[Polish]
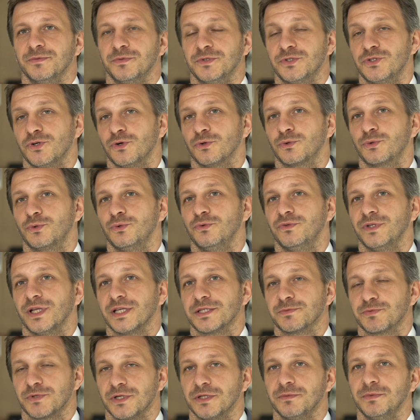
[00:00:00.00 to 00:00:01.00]
środków
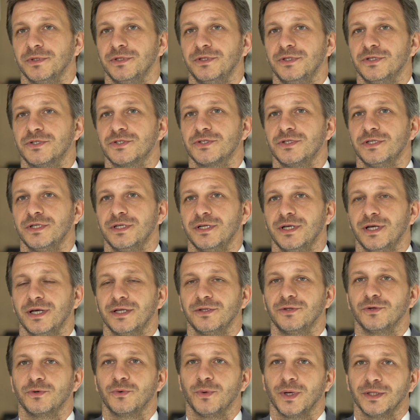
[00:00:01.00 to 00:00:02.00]
na sprzęt medyczny,
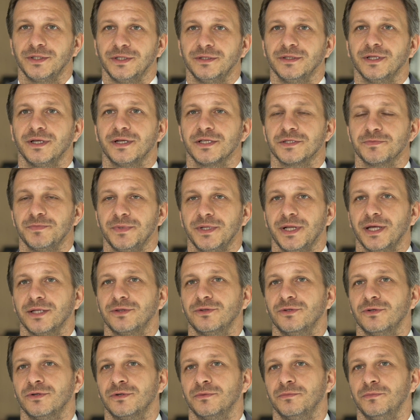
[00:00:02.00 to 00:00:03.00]
a dokładnie na
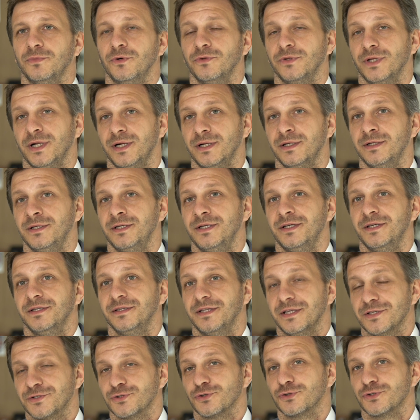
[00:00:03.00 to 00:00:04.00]
respirator Monal
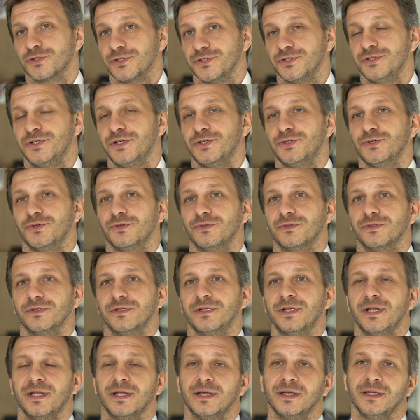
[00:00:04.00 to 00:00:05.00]
T160
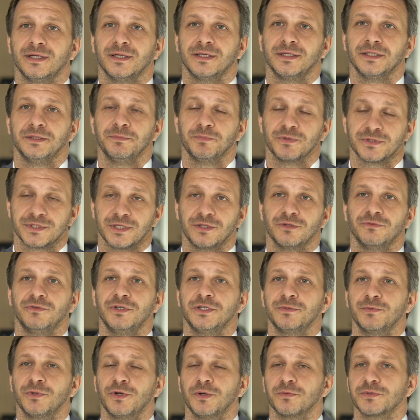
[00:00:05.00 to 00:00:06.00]
dla... i
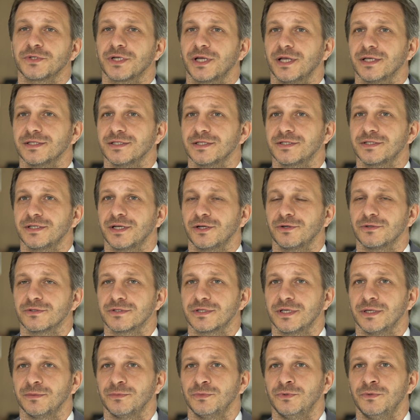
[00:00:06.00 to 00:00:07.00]
postanowiliśmy go przekazać
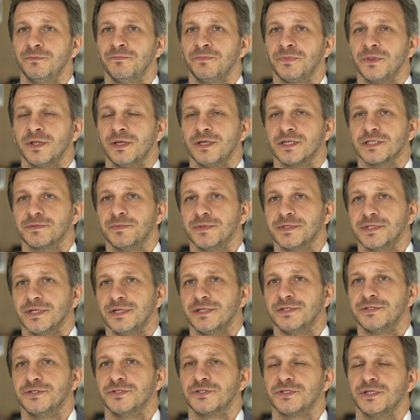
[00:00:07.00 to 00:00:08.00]
krakowskiemu
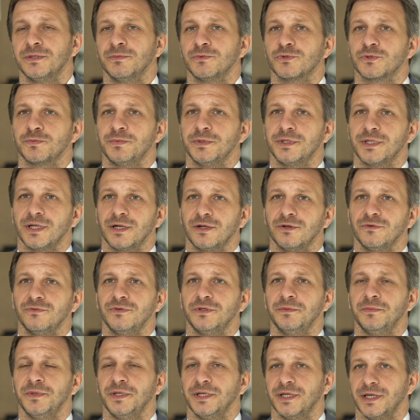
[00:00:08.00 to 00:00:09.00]
specjalistycznemu
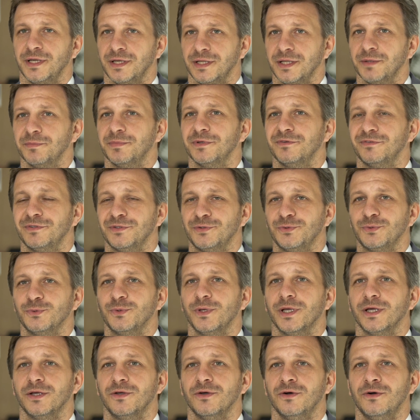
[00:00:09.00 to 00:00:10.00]
szpitalowi imienia Jana Pawła
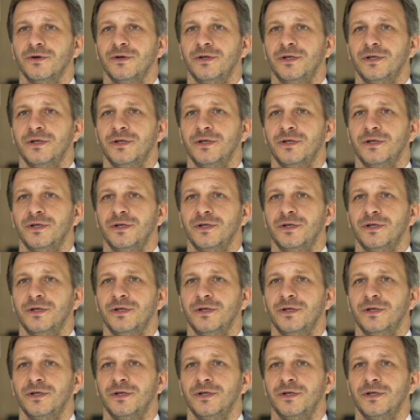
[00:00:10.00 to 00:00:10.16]
II